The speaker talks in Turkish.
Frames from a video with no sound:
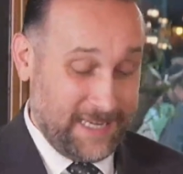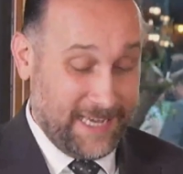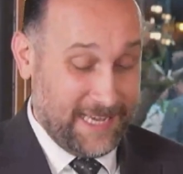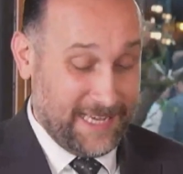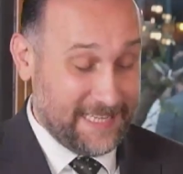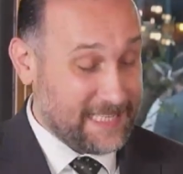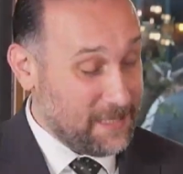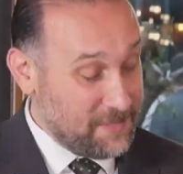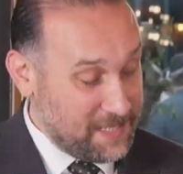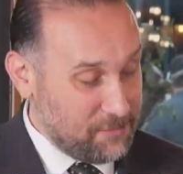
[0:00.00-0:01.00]
E,
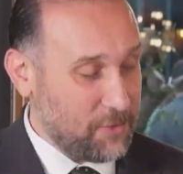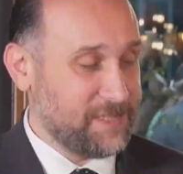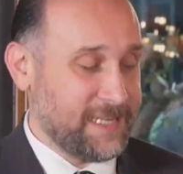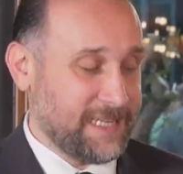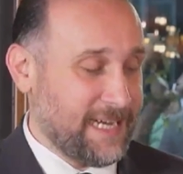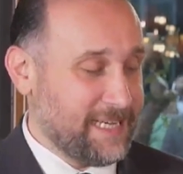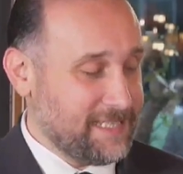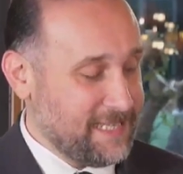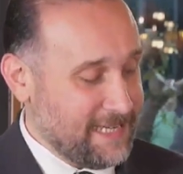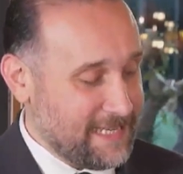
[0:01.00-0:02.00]
2024 yılına
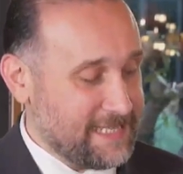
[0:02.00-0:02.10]
dair